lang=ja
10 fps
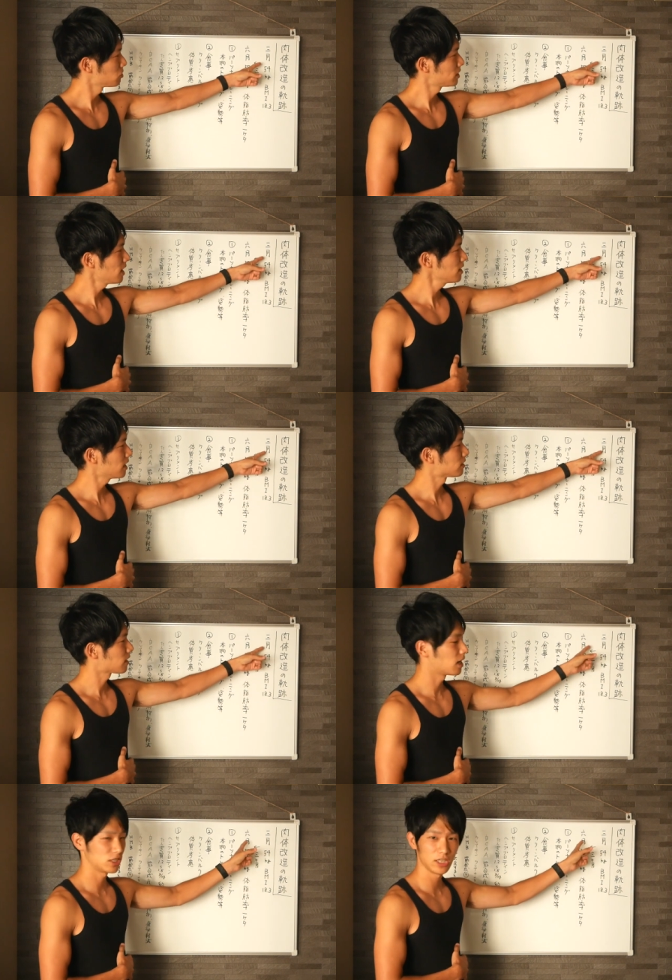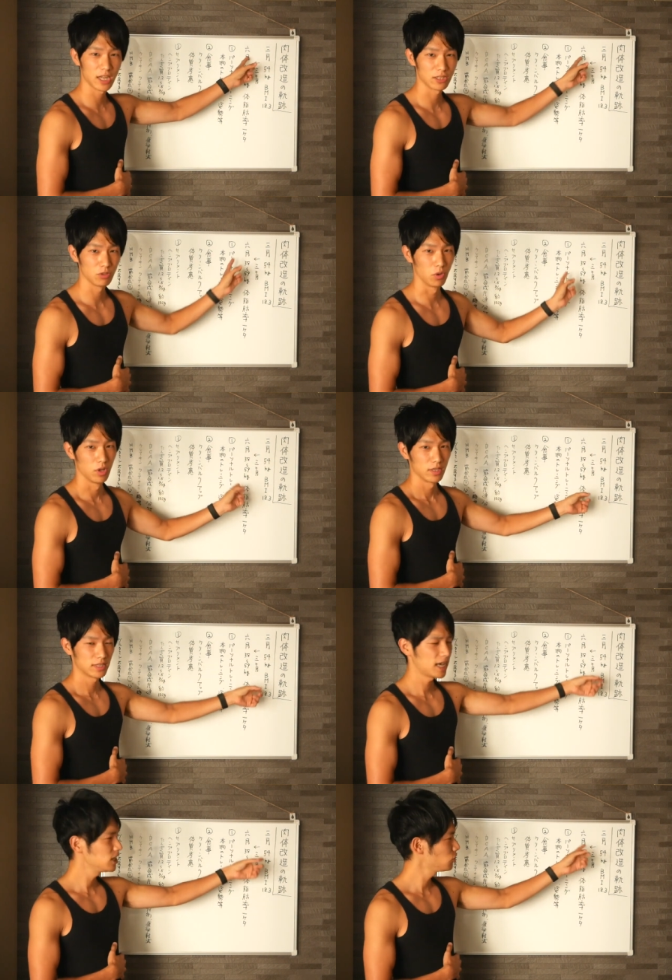の3月から4月の
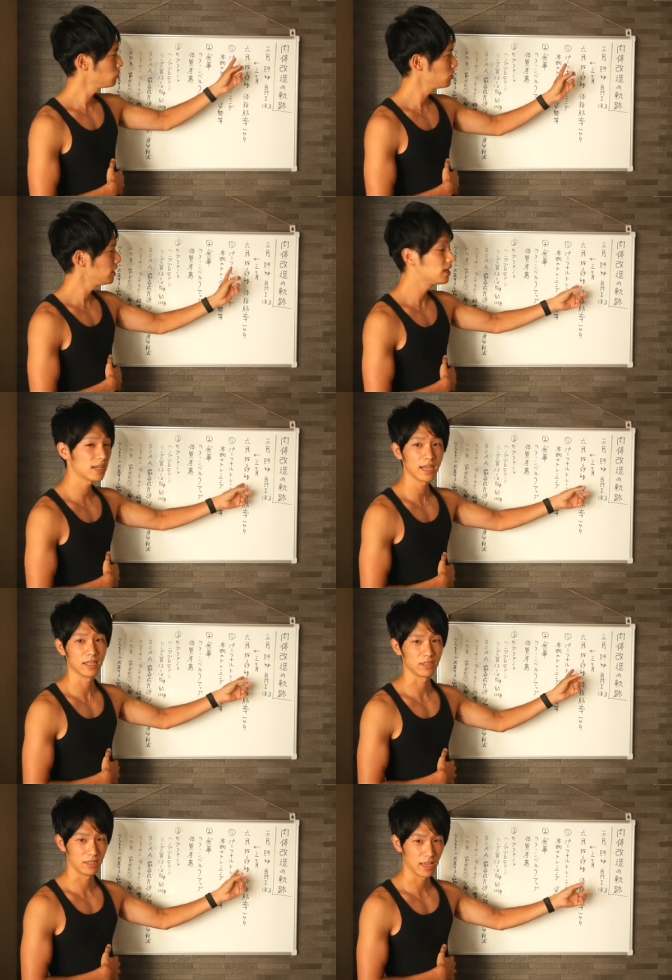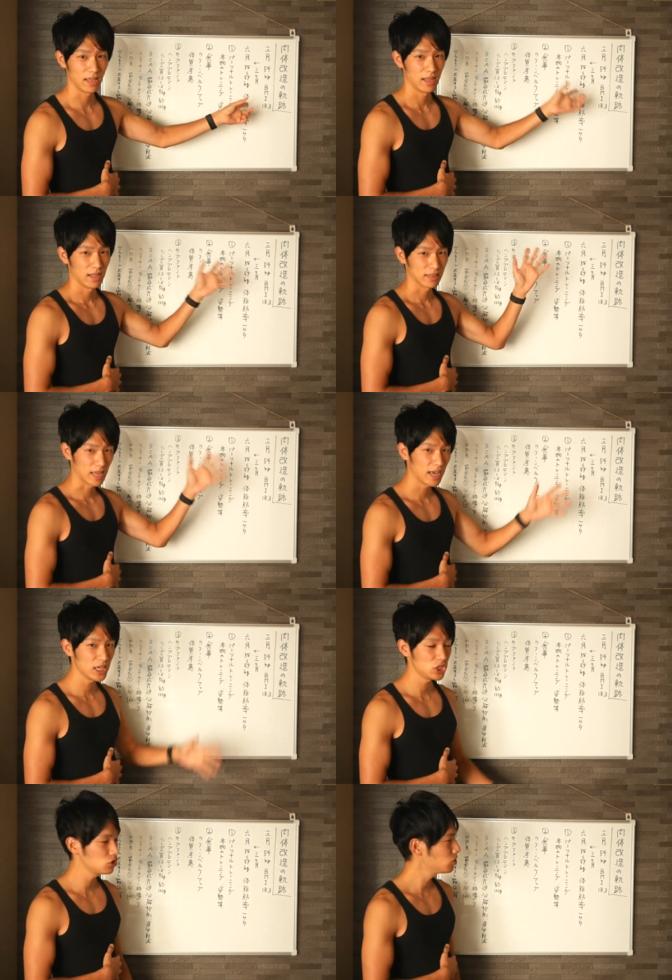最初の1ヶ月で
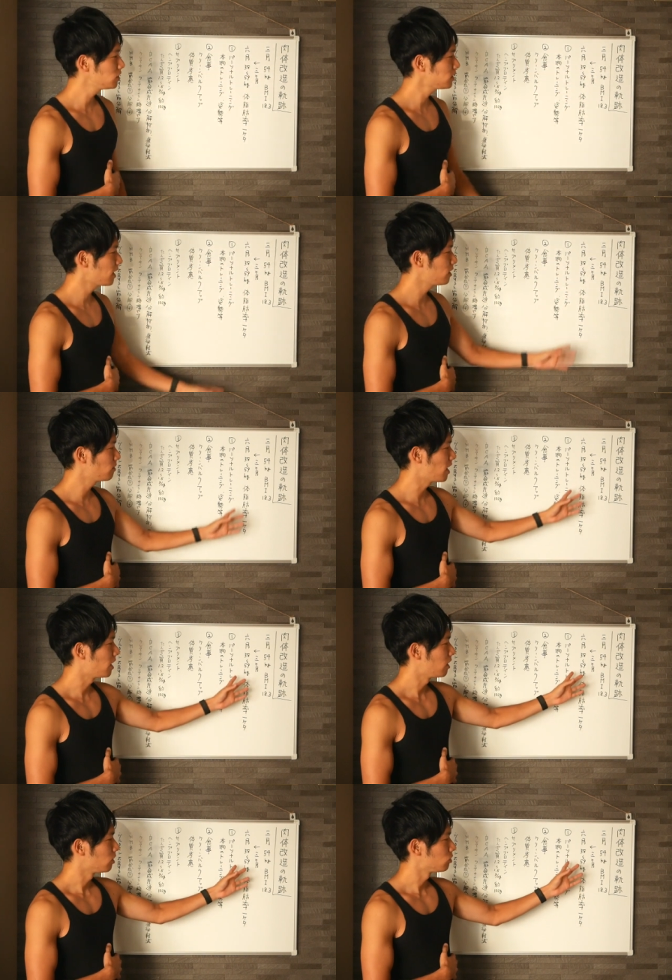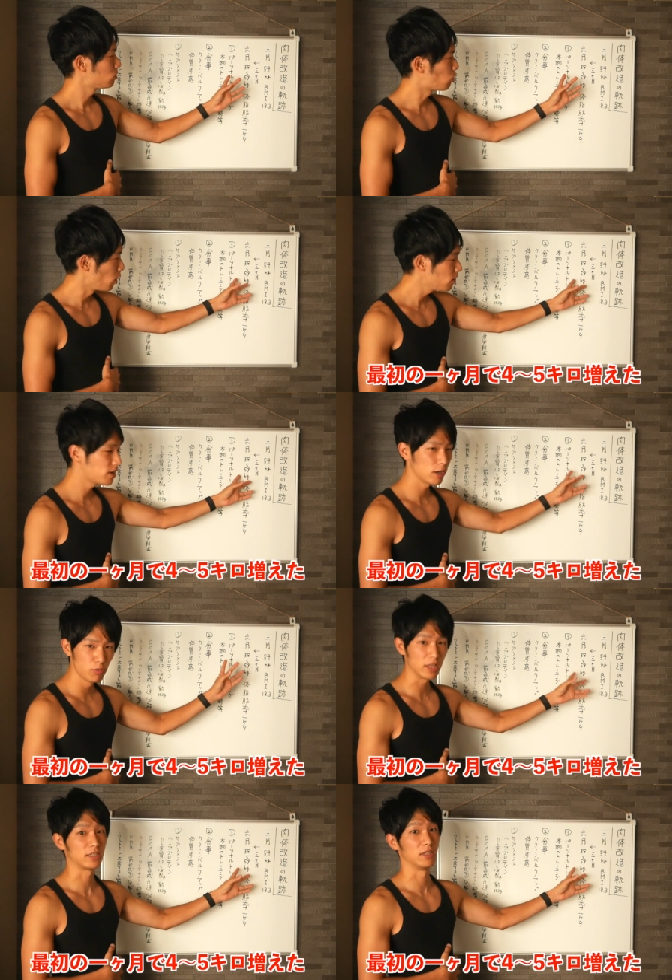体重自体はこれぐらい
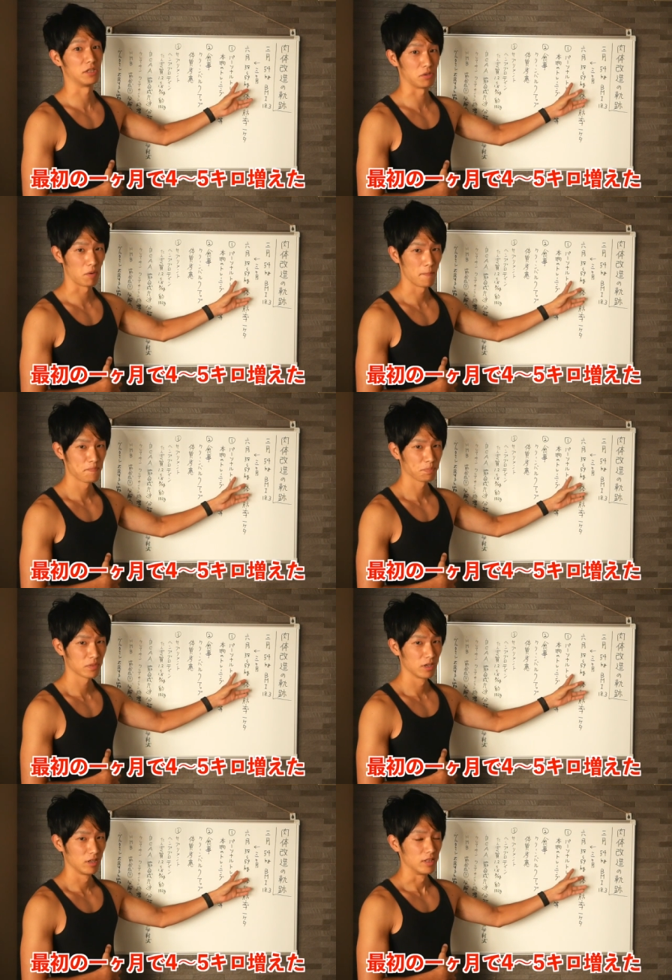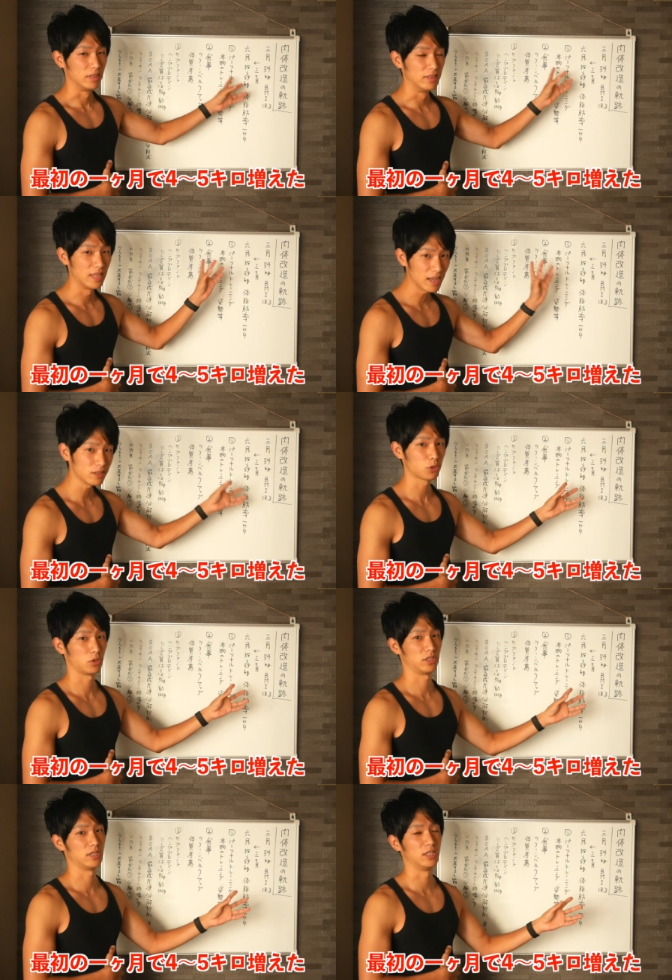増えてたんですよなん
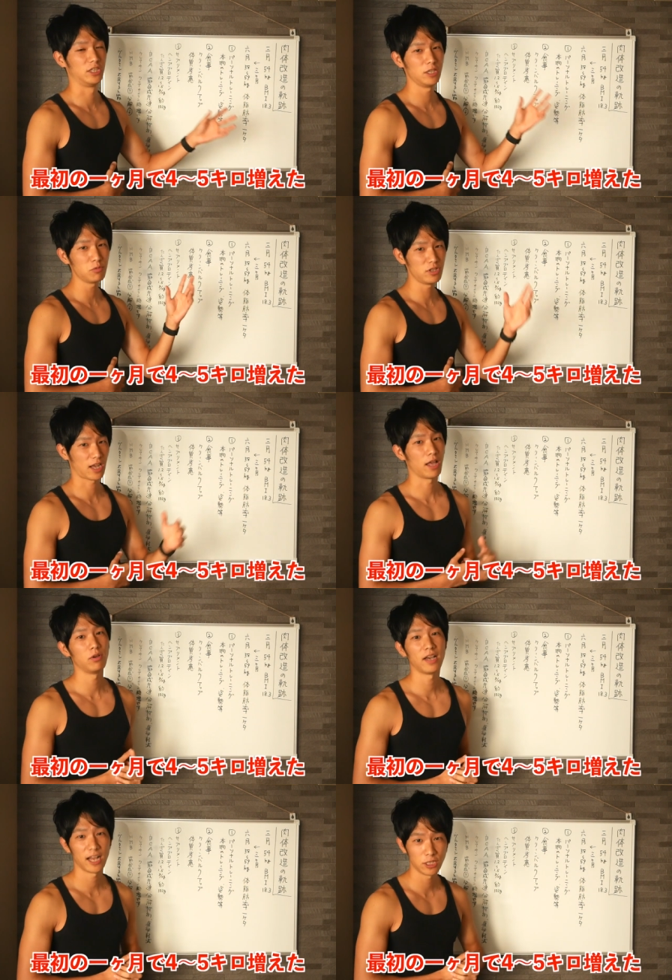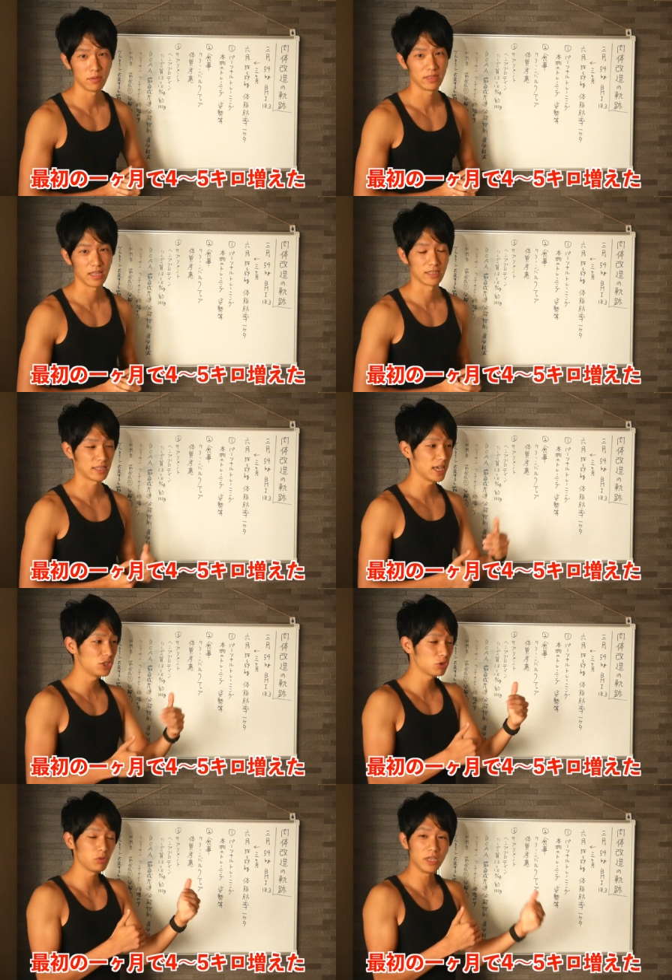とですねジムに通い始めて
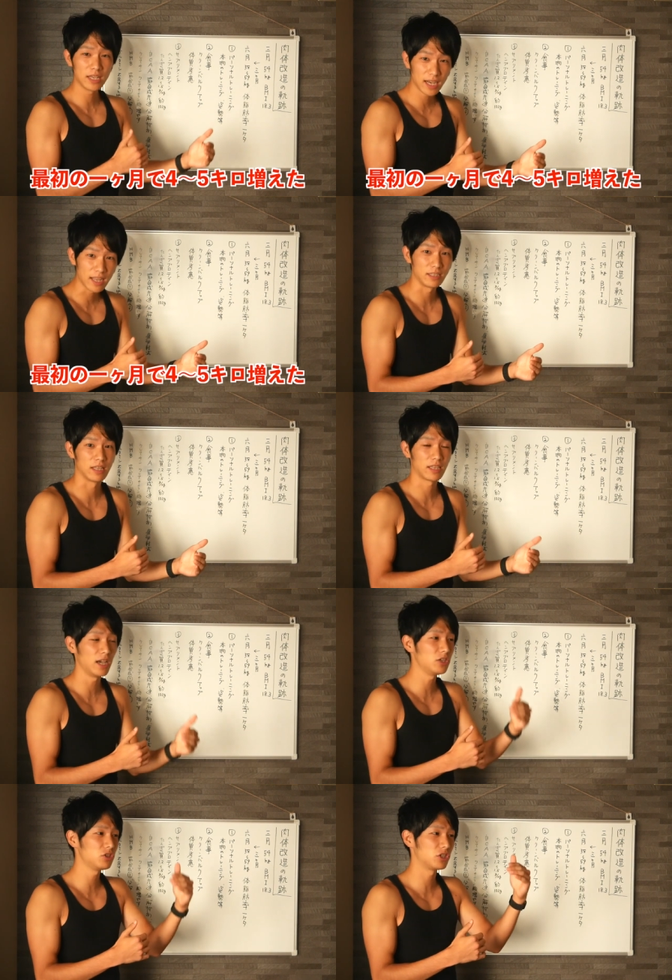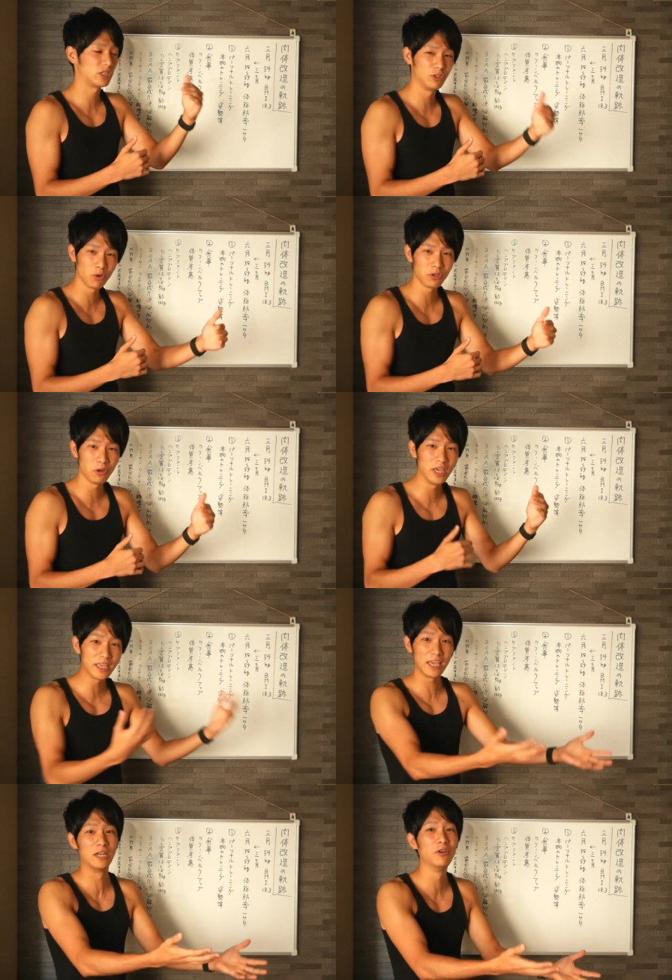最初の1ヶ月で体重4 5キロ
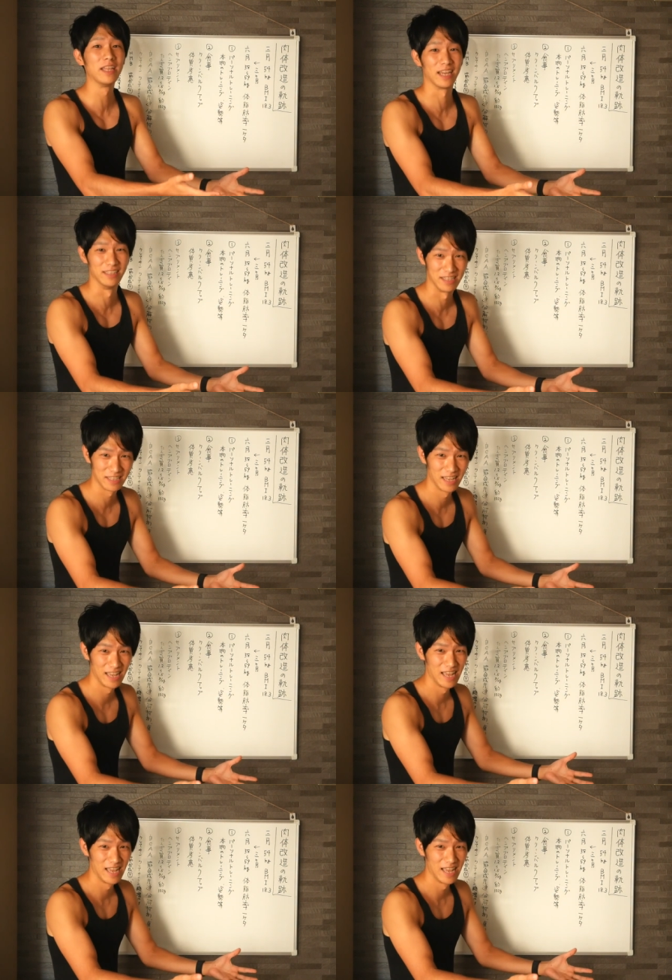一気に増えたんです